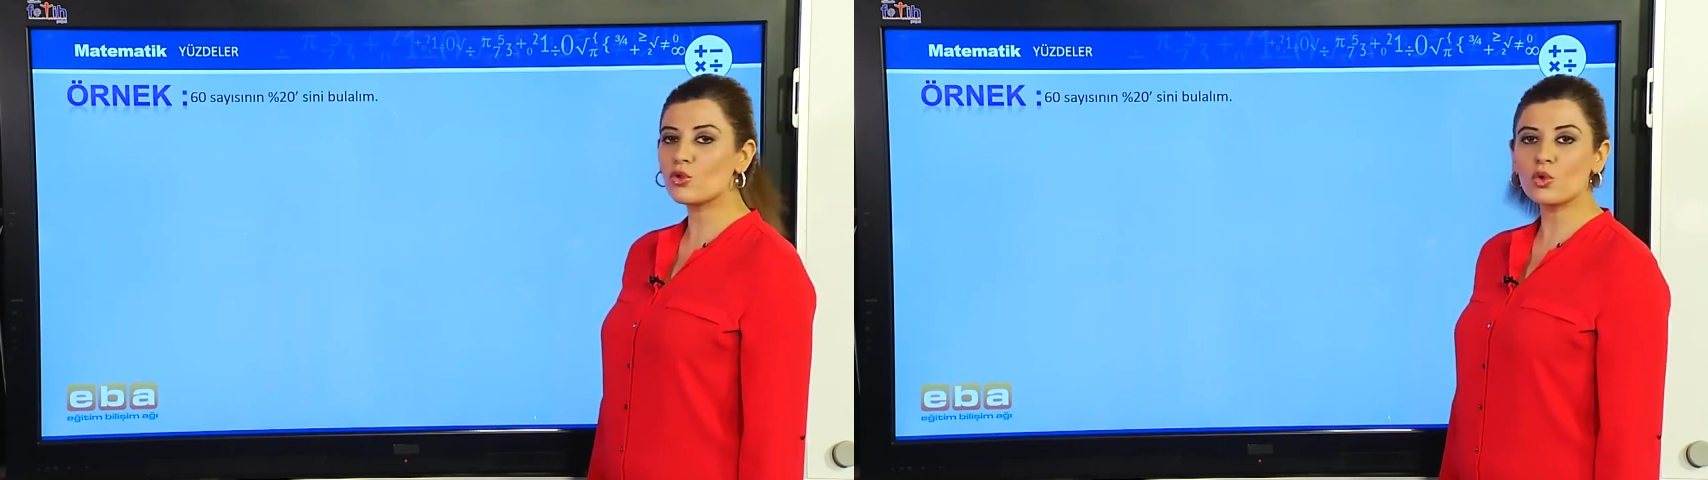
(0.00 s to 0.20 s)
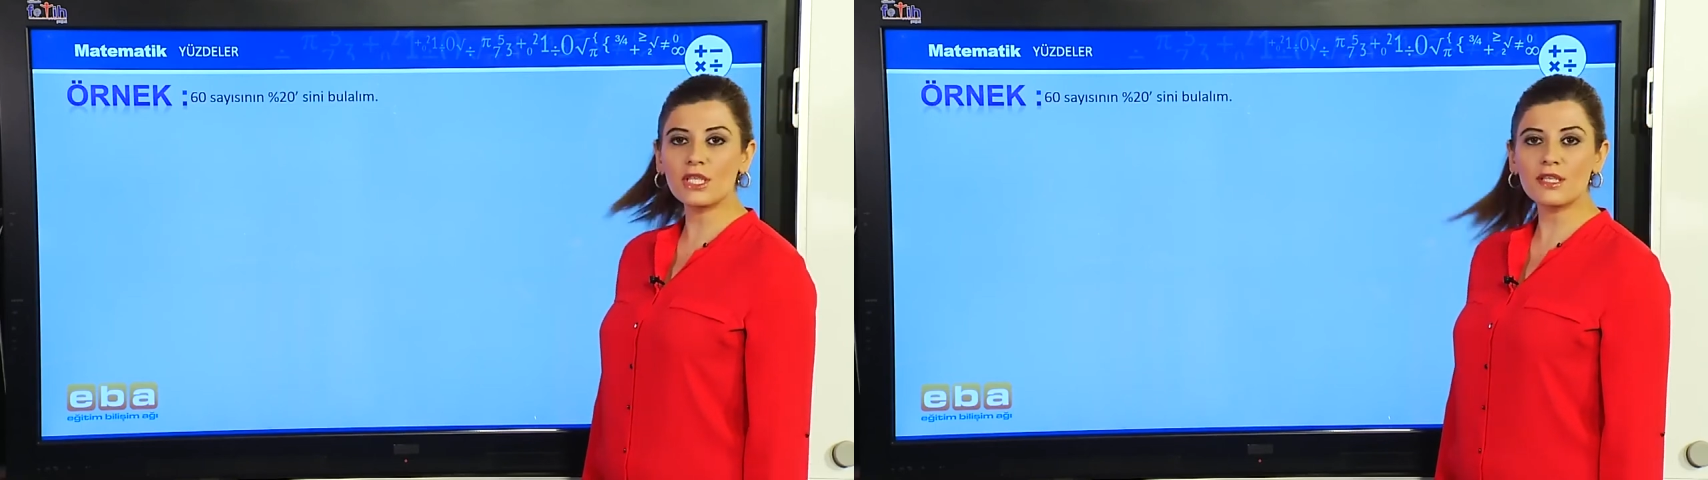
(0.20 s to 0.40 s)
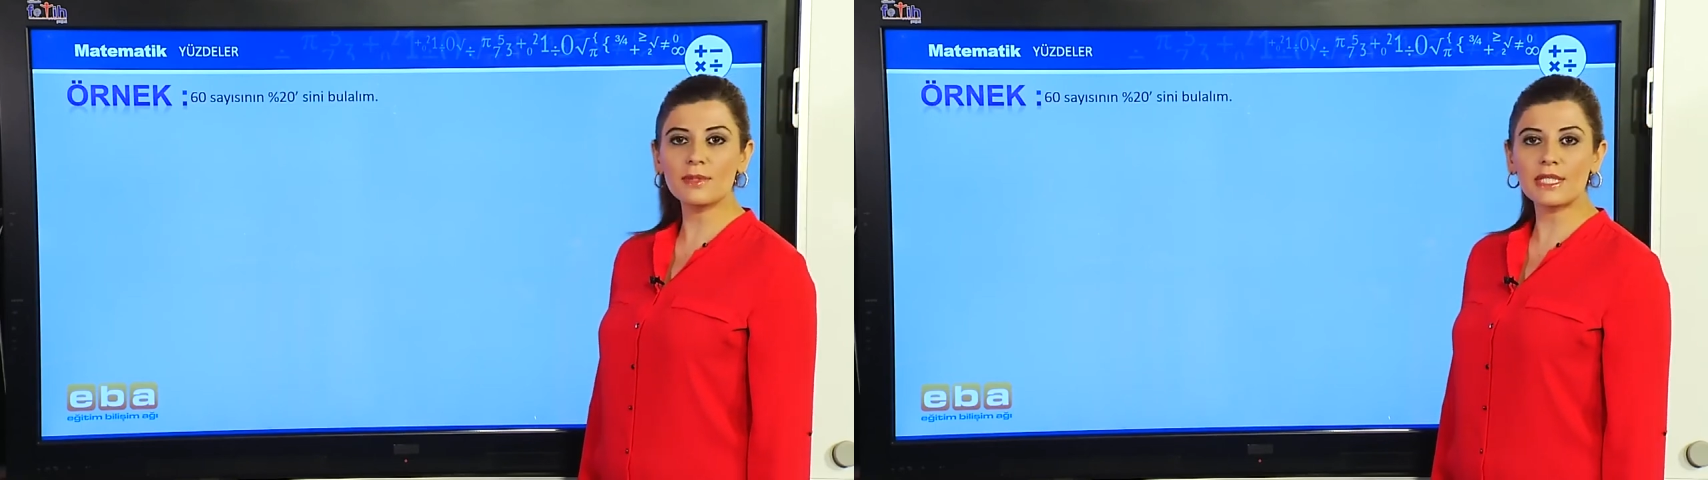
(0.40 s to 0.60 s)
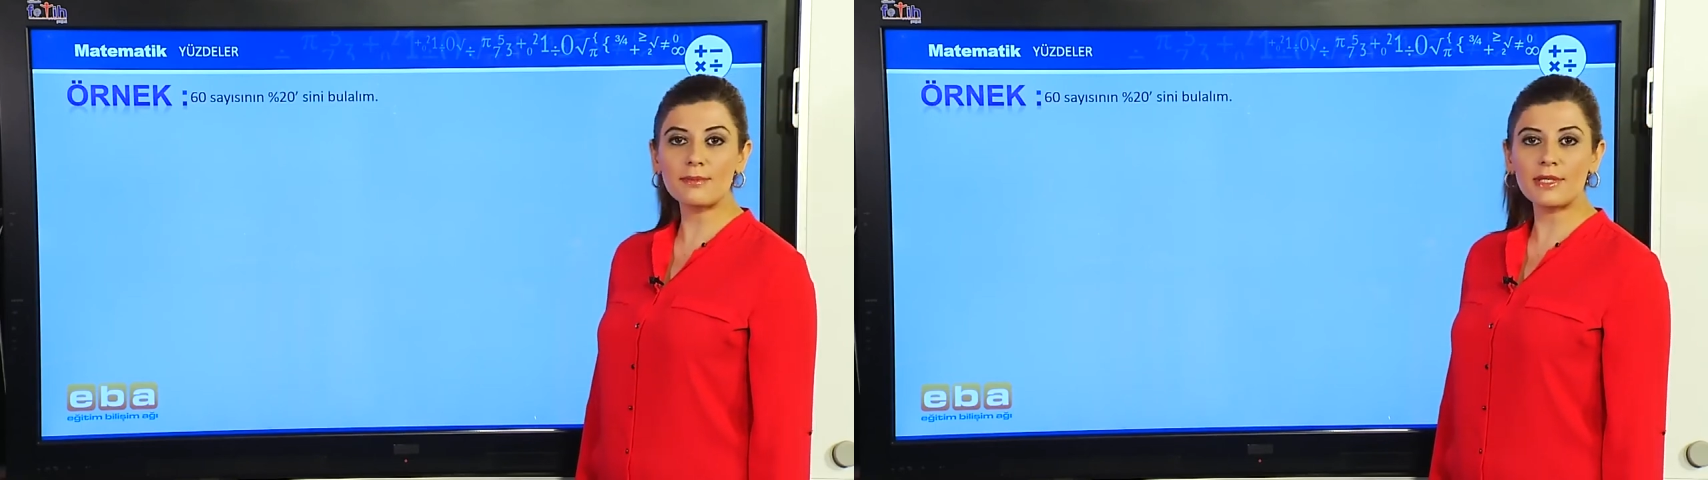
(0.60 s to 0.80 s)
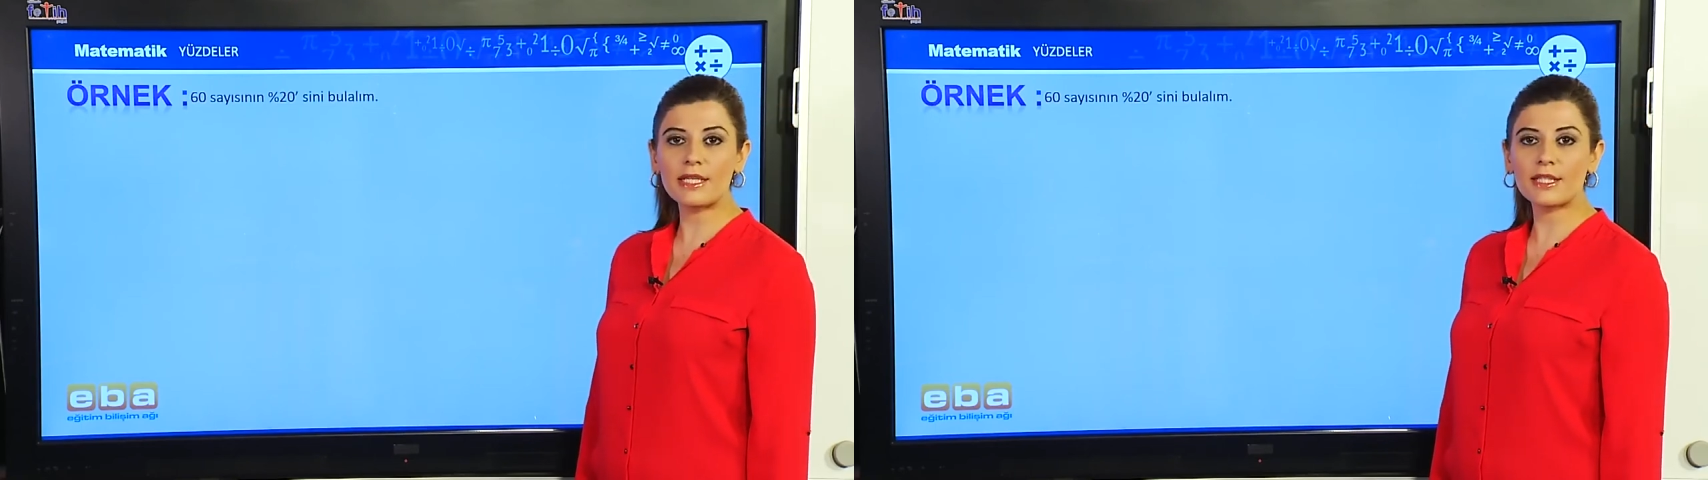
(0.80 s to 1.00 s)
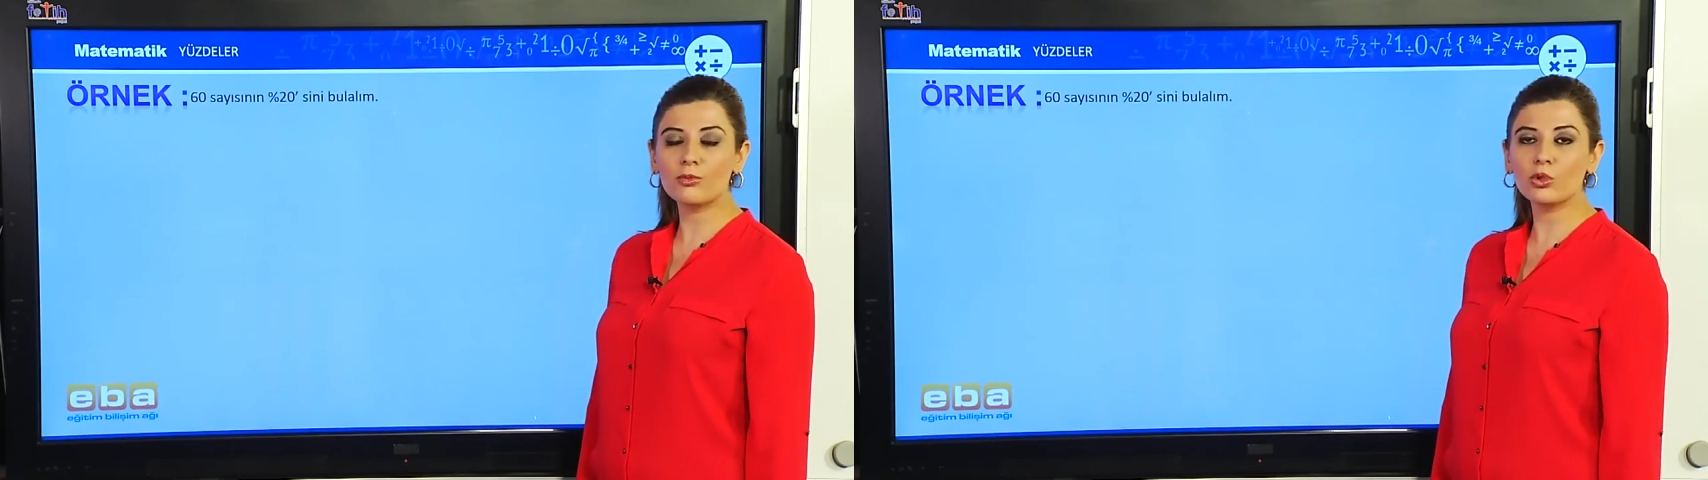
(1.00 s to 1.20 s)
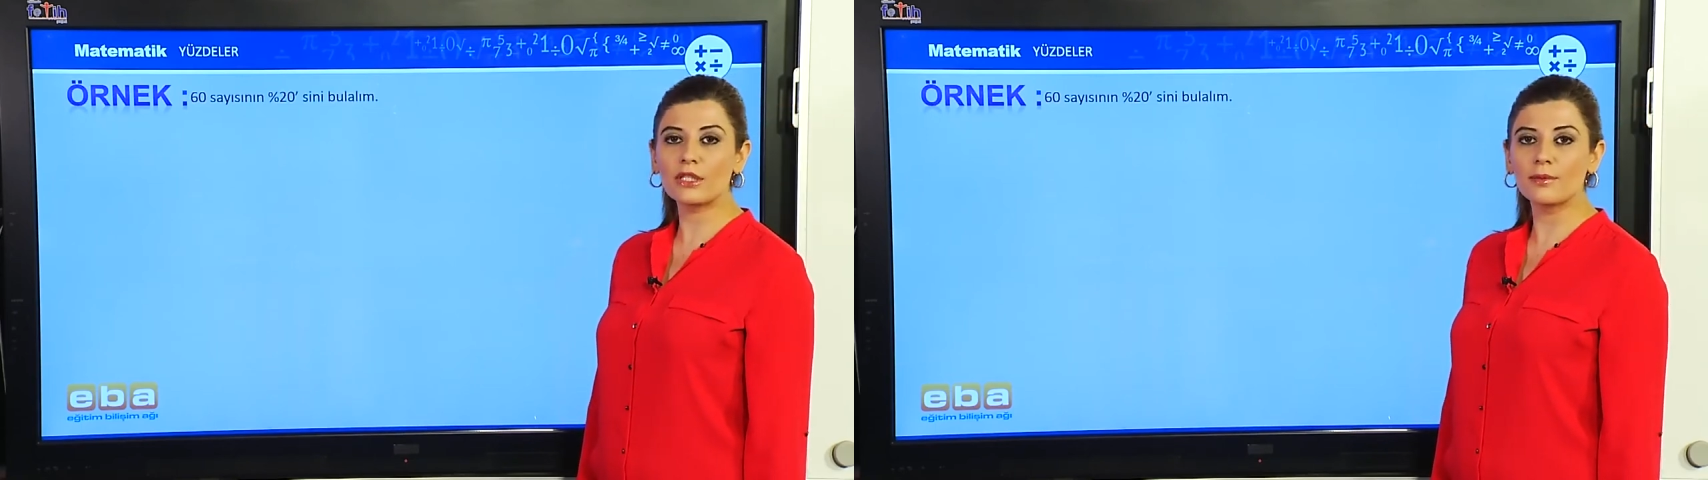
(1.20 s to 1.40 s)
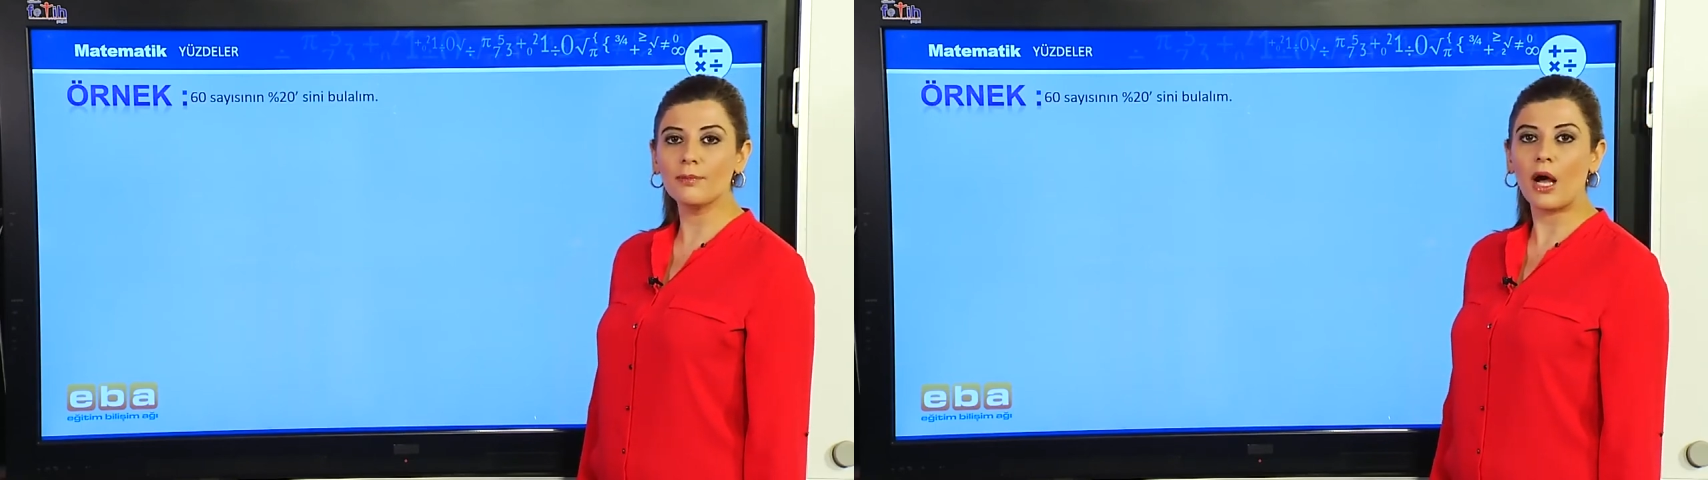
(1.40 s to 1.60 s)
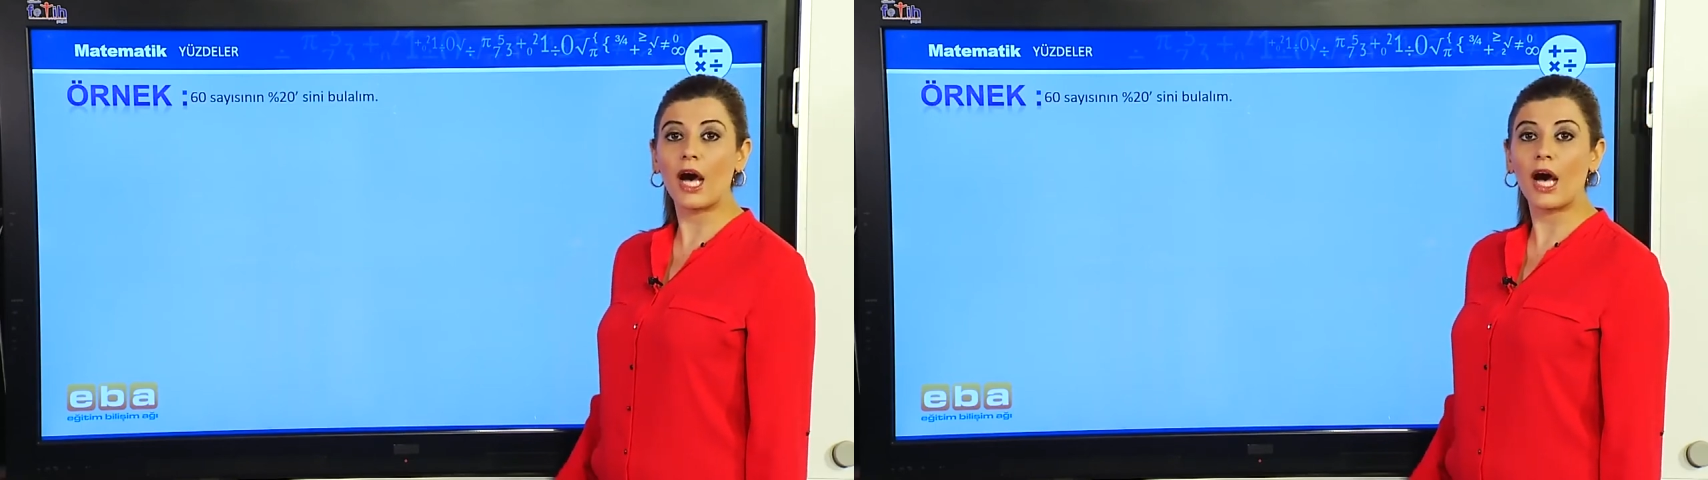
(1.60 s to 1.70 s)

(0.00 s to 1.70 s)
%20'sini birlikte bulalım.